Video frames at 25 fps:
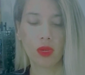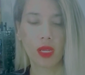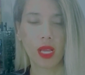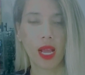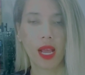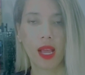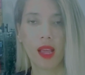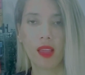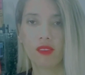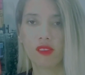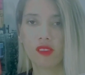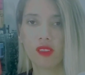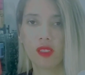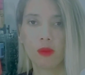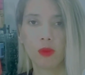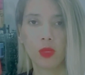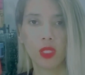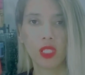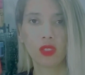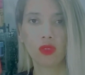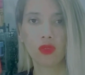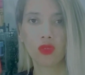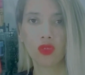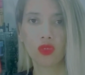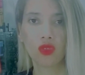do caso,
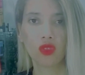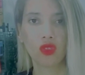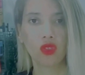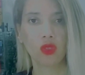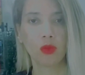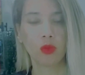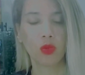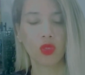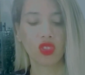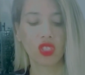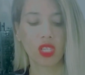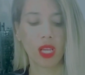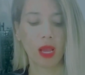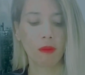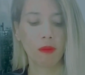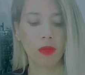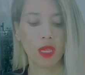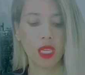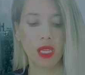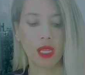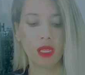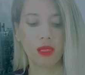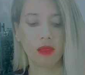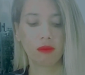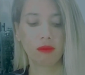dependendo do tipo de
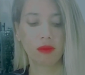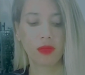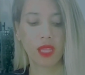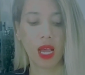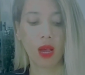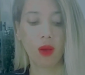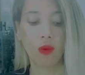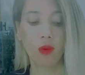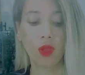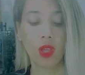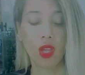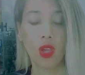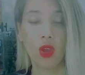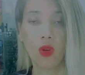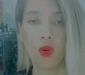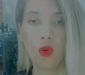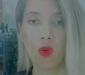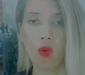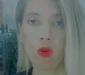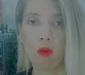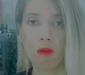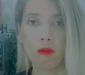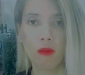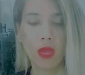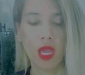cabelo e tal,
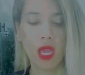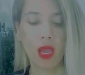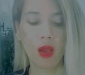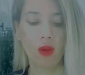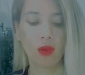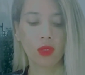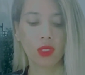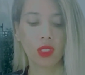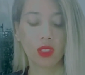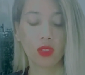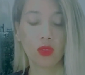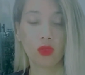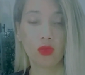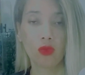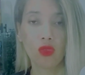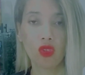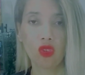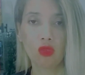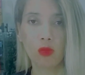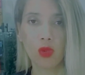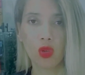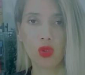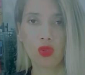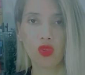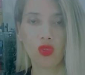o mel que nos
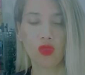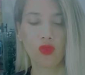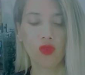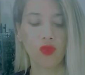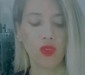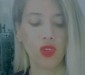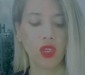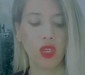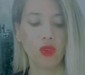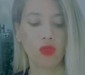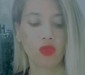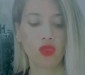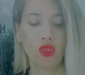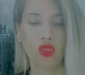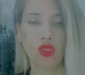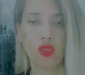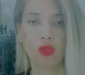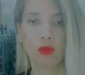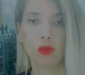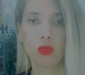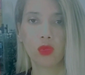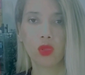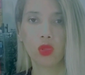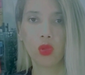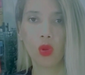meus
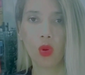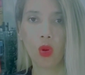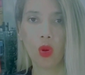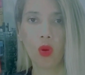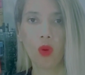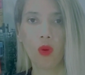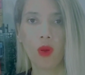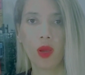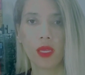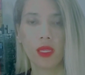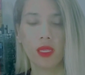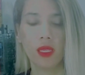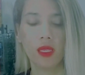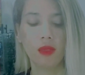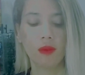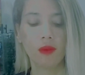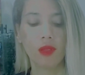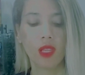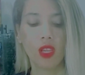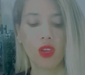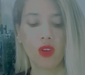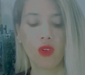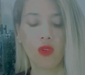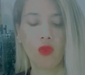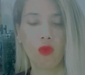fios doa
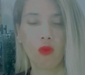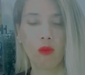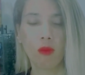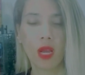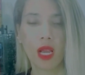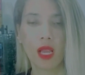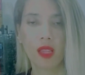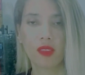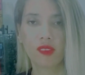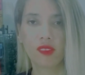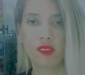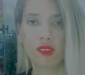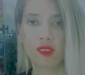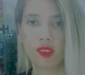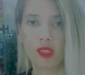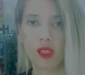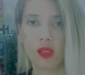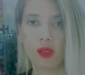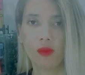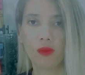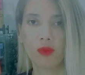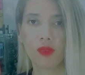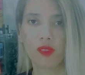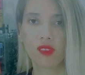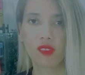aí uma
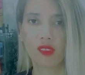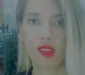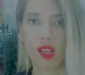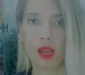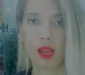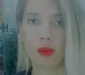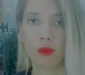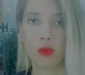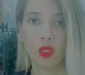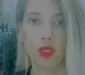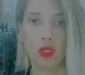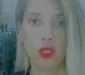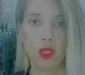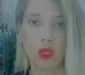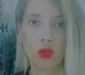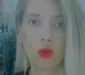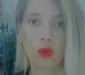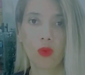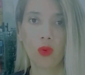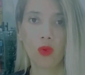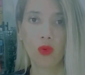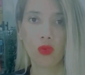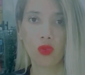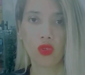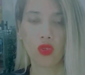ação, sabe,
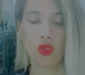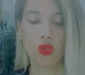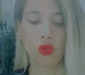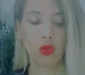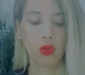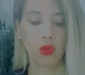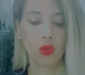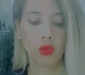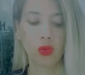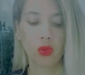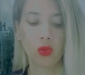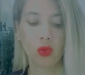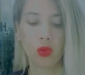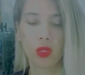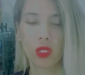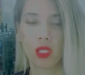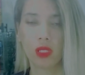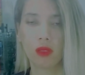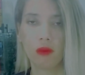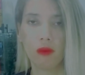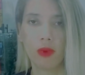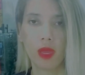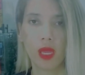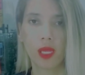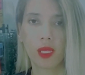reconstrutora.
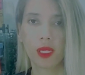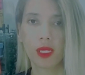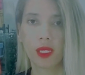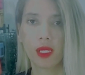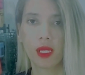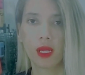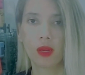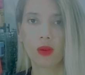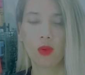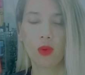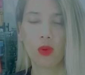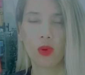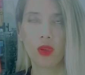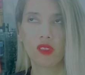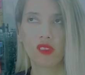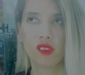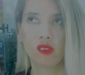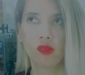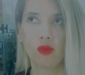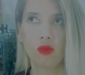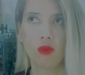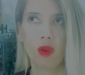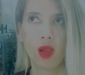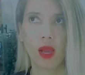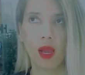Não é aquela
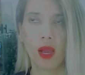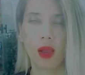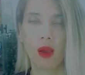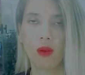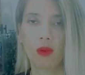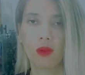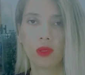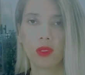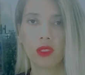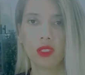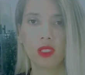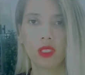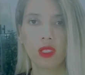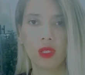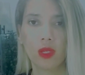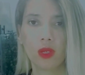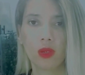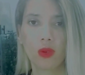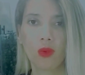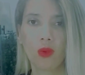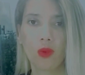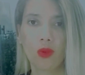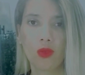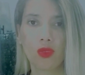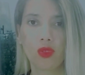coisa, uau, que
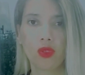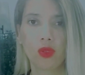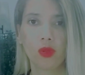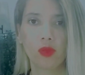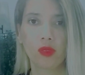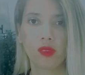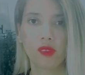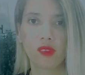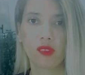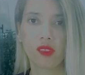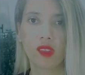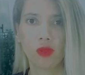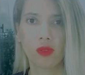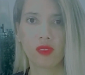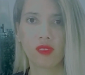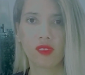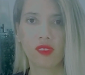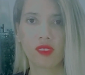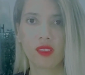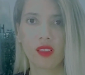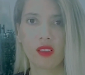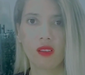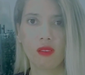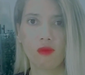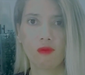reconstrução,
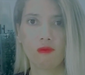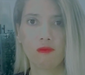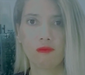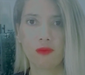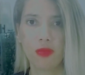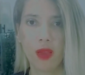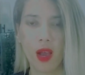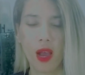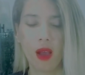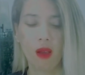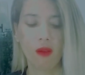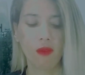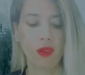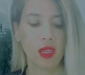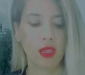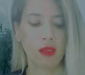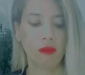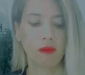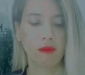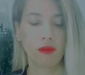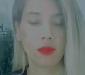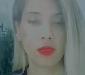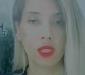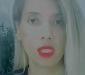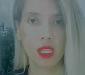são power?
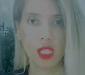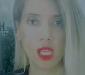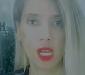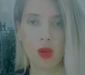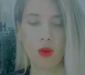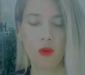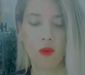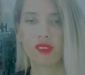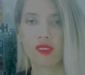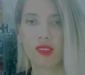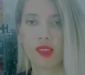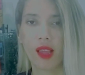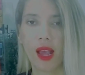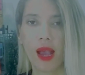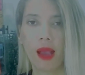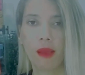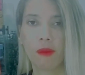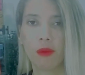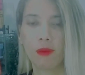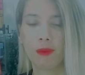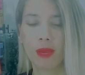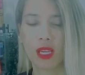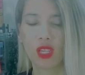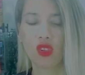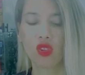Não,
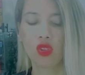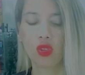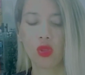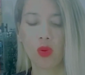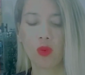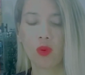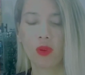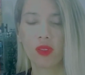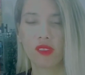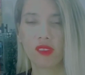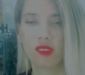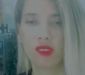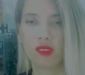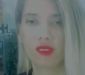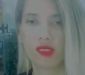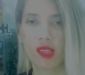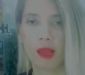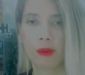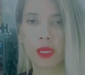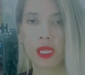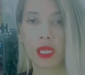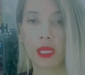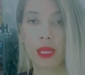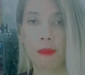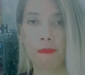sabe, mas doce, assim,
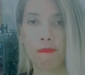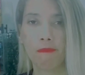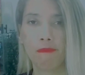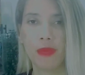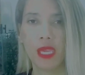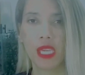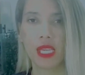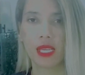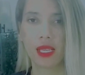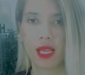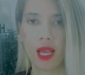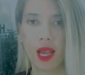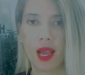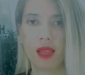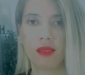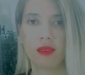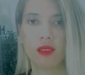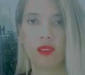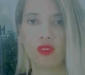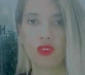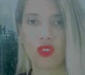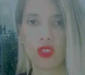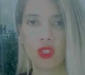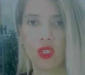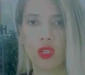sabe, aquela
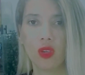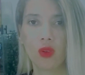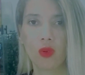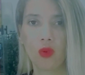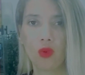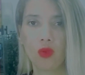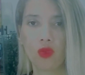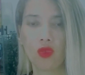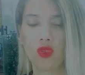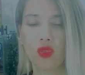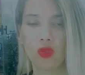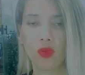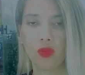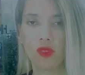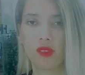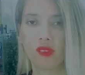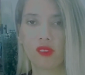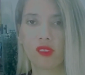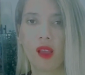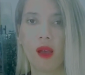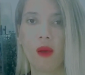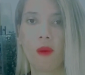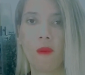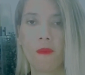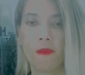pegada de
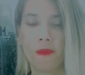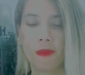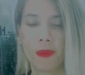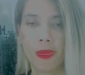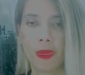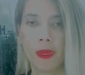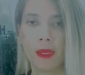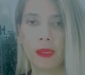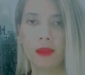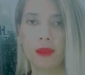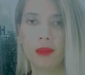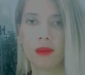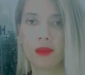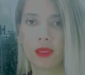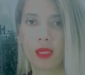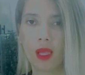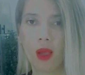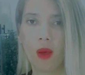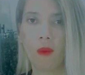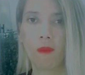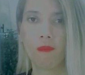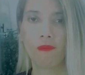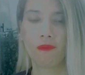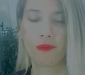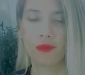reconstrução.
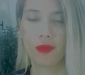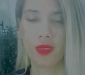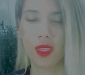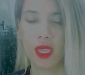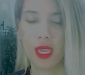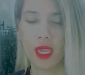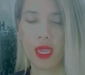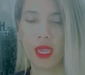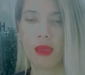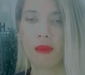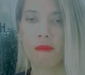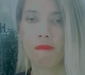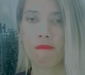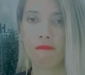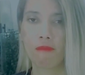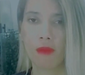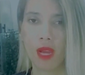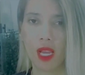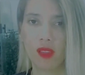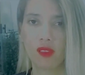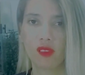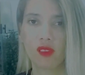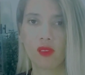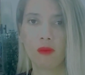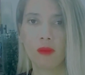Então, é
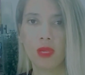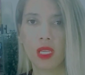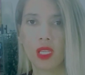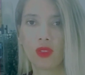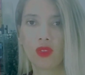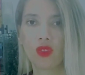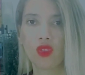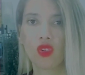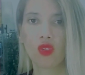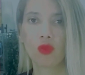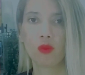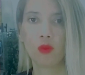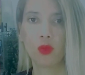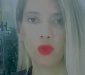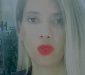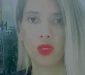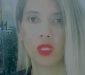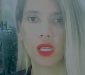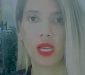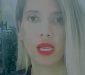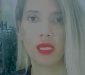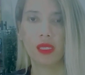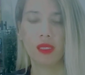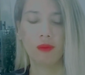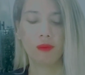mais ou menos
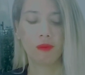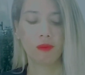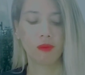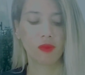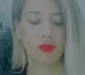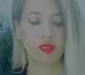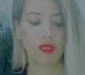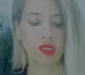por aí,